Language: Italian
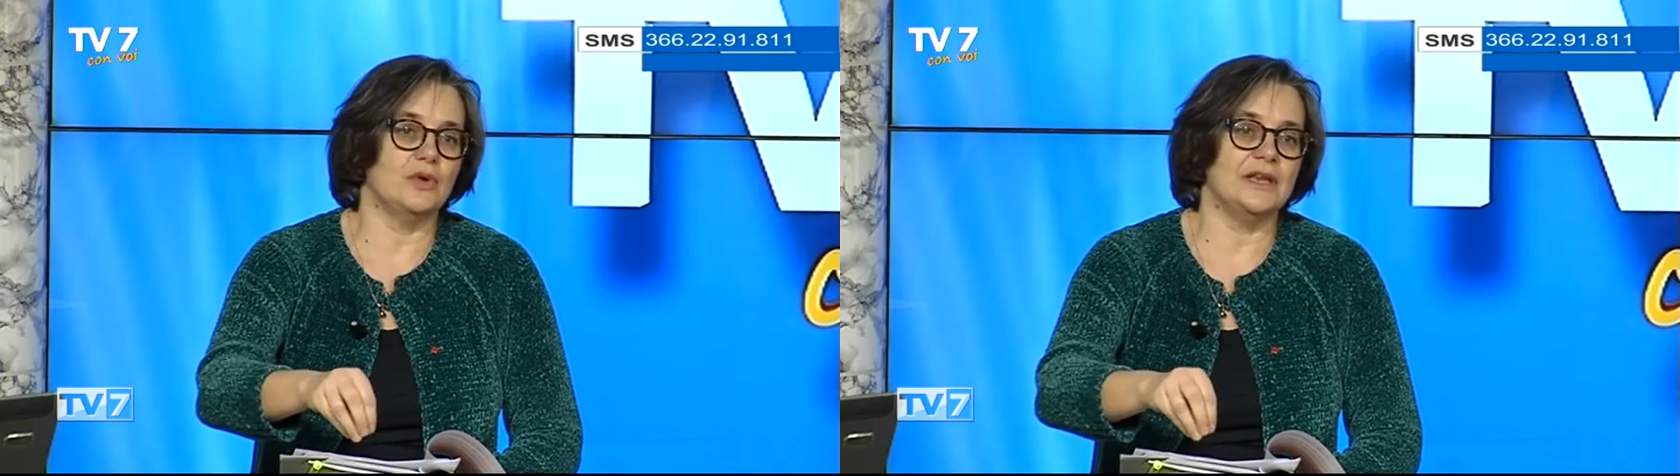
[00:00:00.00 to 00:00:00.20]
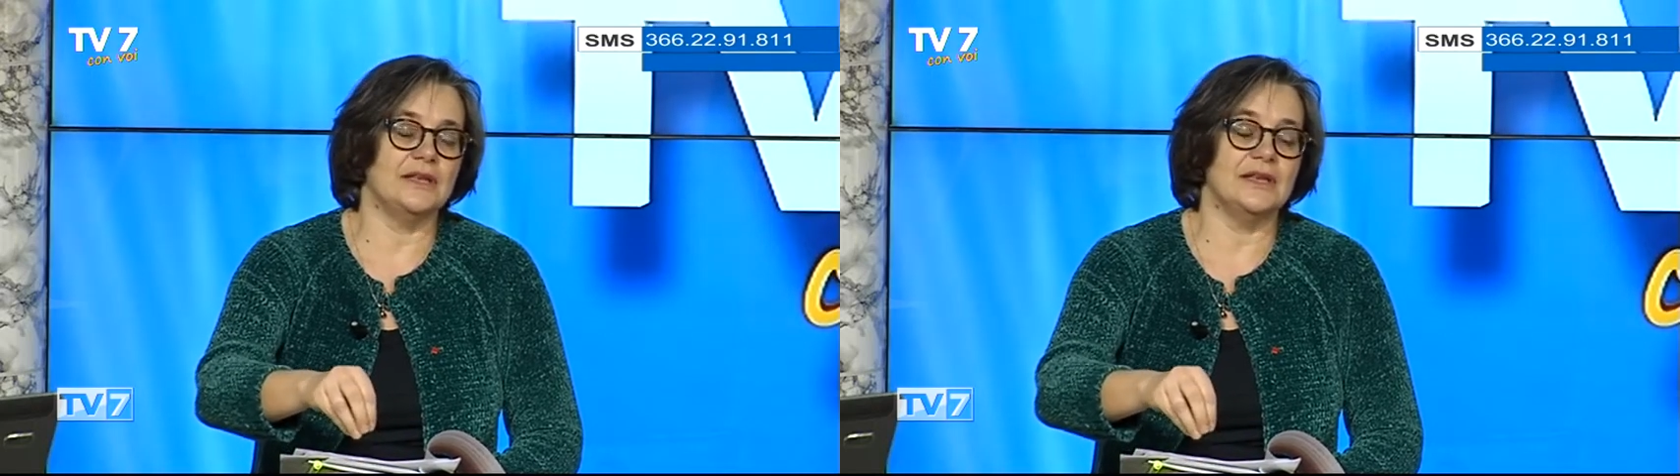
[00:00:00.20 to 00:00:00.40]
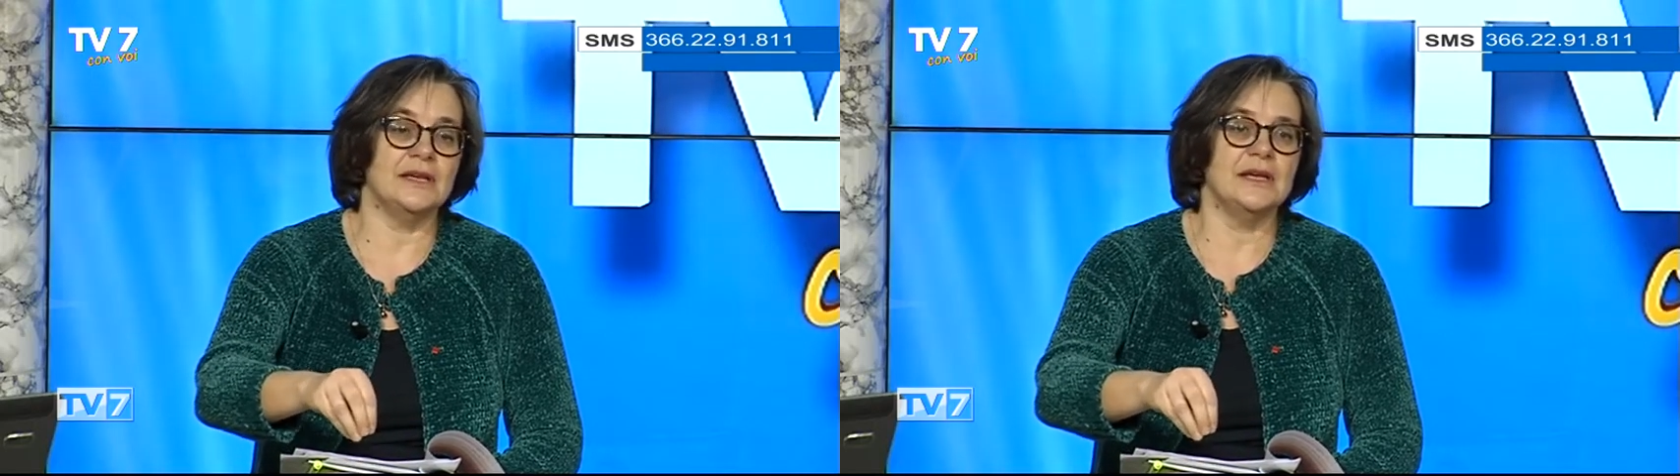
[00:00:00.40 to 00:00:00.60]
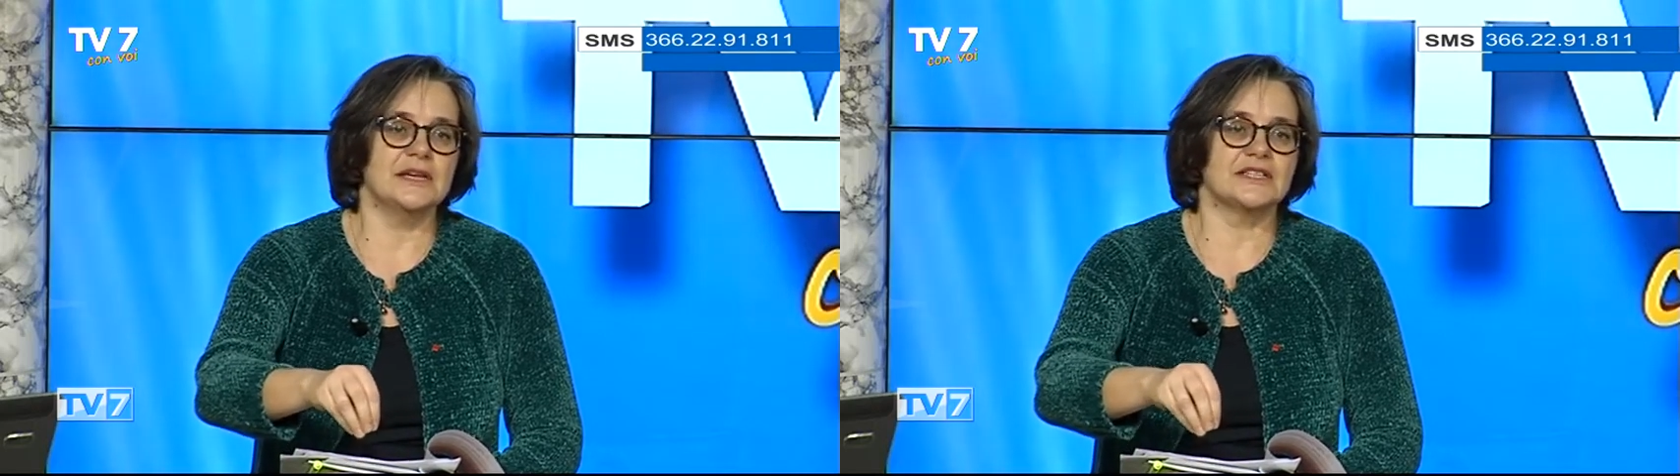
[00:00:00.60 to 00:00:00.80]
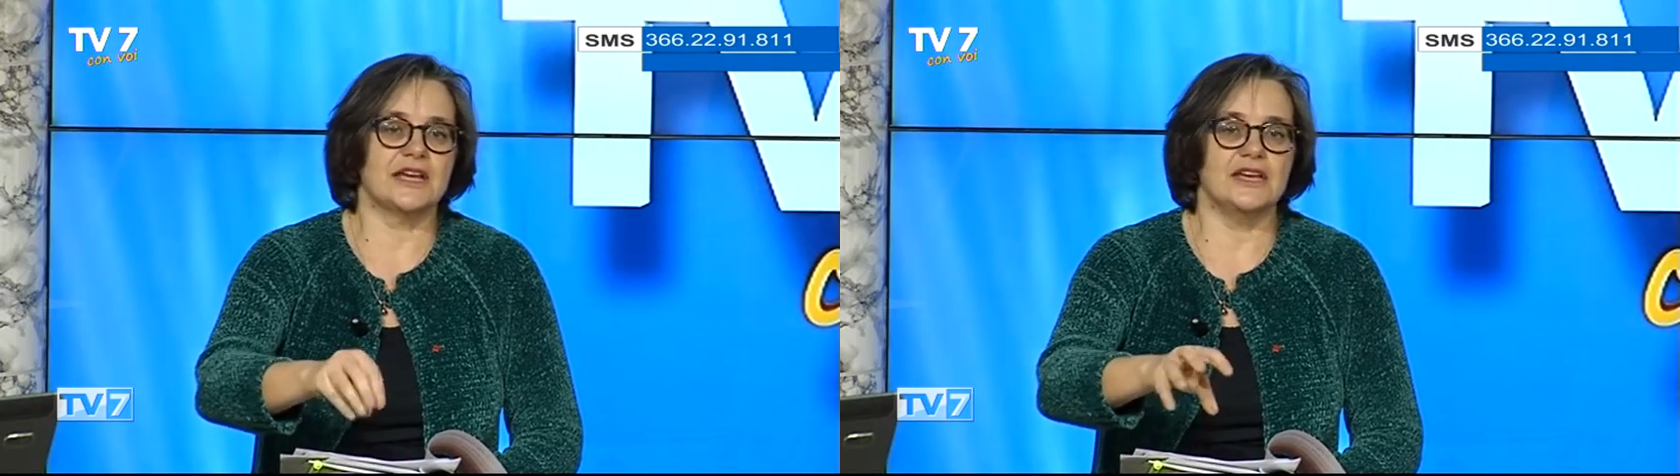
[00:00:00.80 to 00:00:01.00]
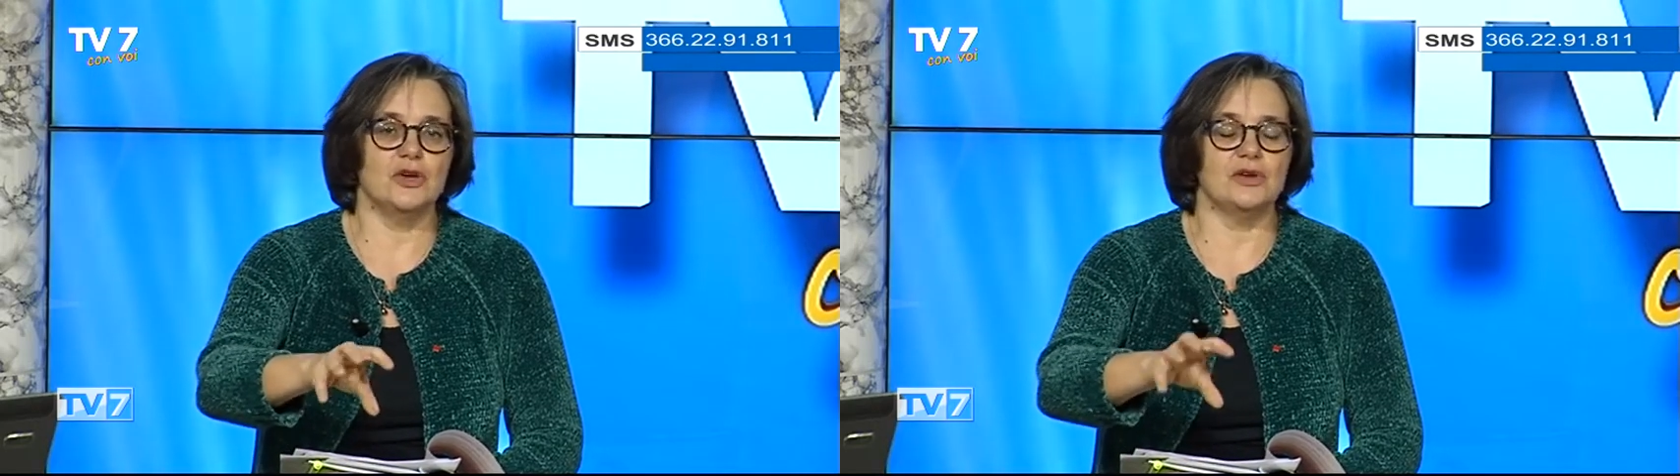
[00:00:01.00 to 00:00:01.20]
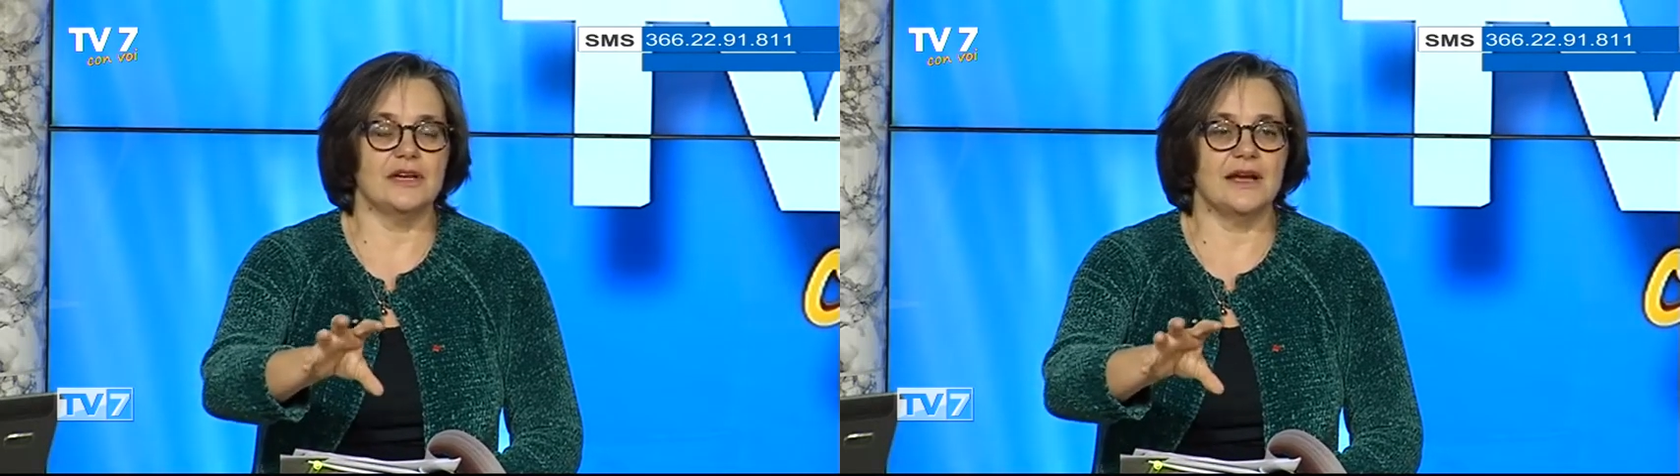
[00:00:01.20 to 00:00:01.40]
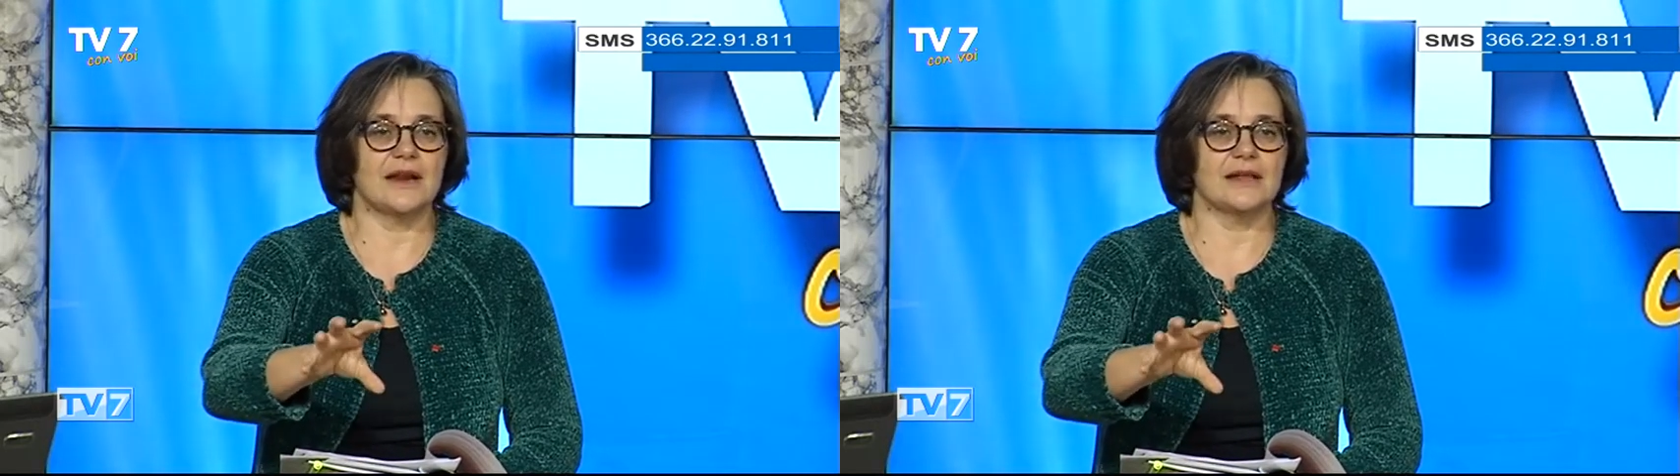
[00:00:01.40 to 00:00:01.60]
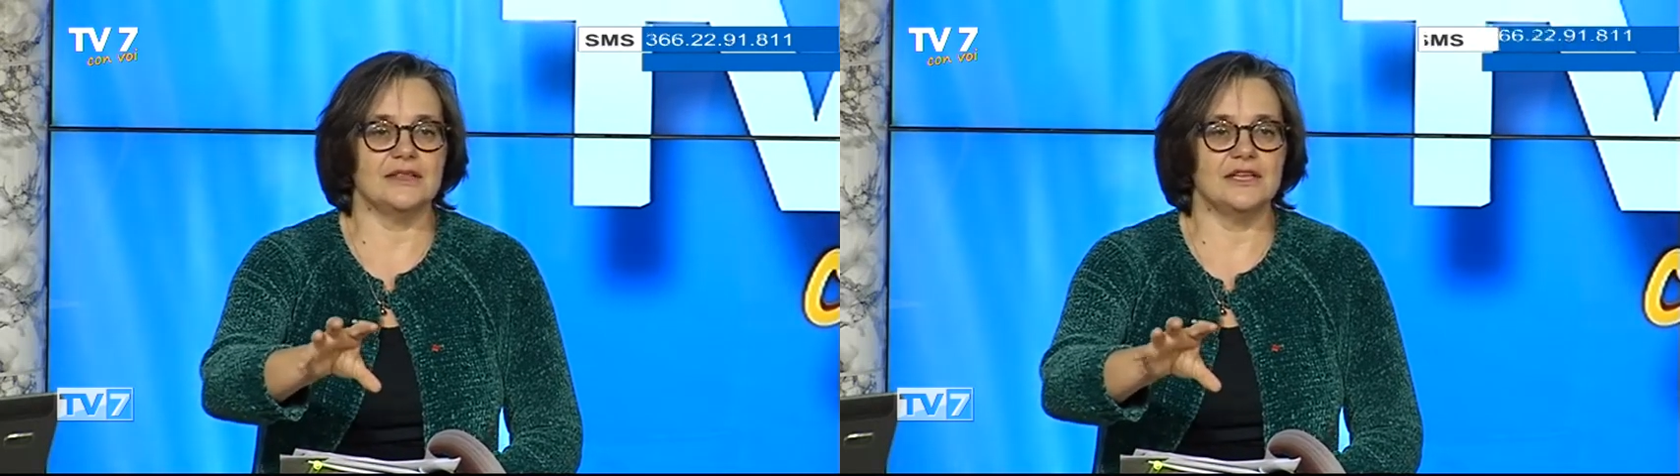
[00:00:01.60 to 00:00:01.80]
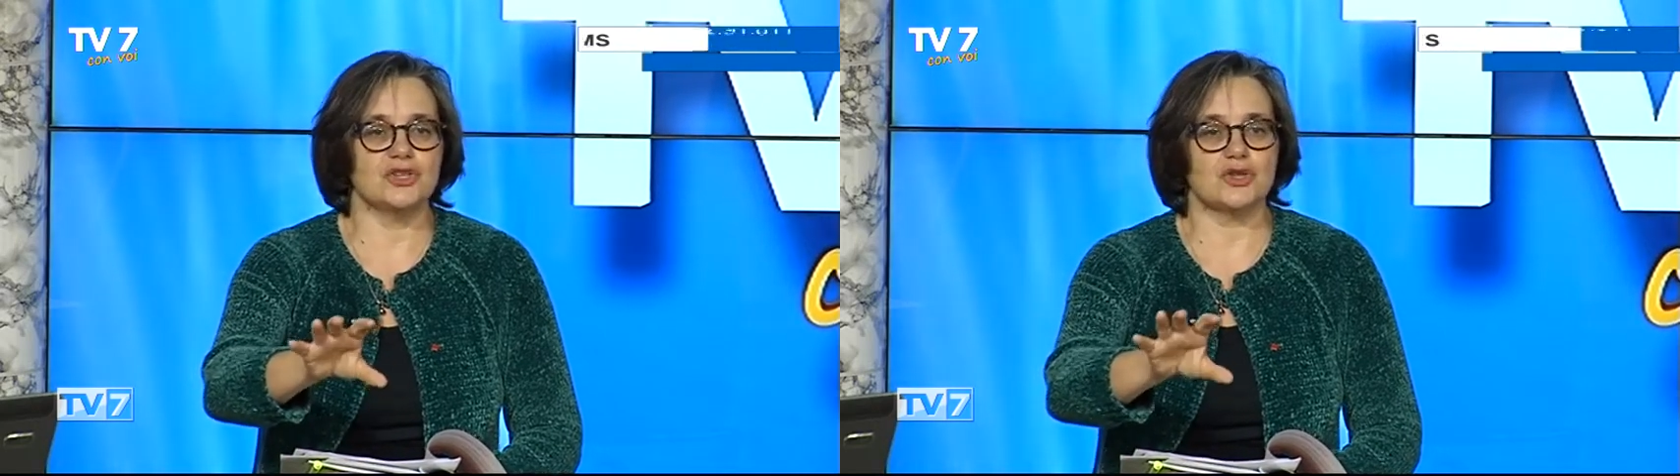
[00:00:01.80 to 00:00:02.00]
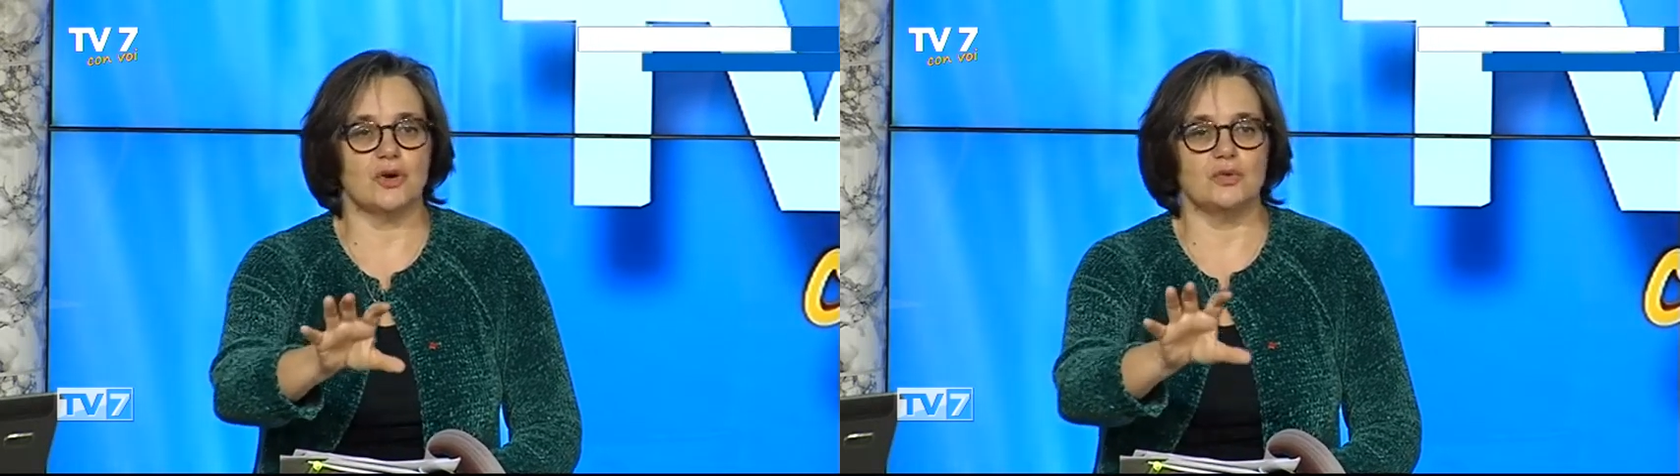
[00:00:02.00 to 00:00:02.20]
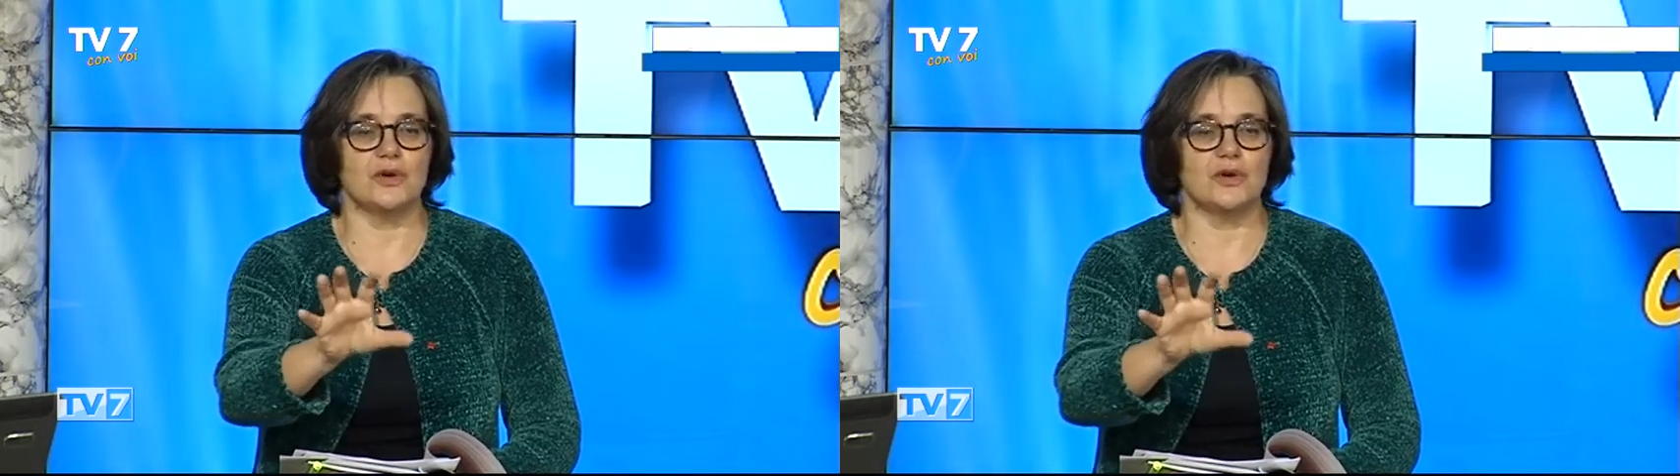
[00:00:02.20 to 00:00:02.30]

quindi se io gli garantisco